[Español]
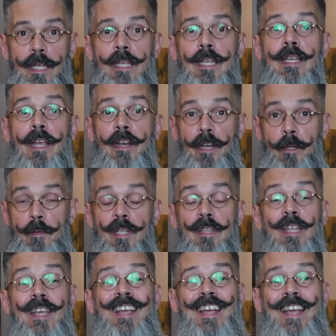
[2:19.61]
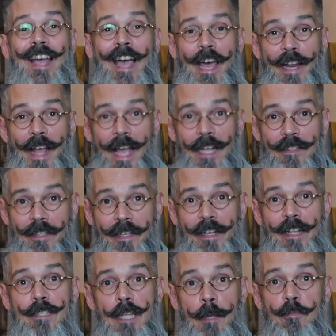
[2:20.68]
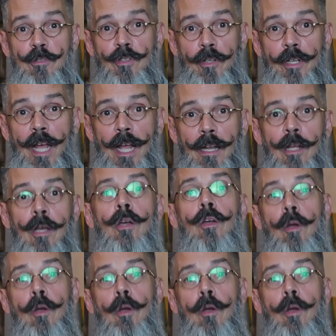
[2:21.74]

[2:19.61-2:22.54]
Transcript: y que revisten carácter excepcional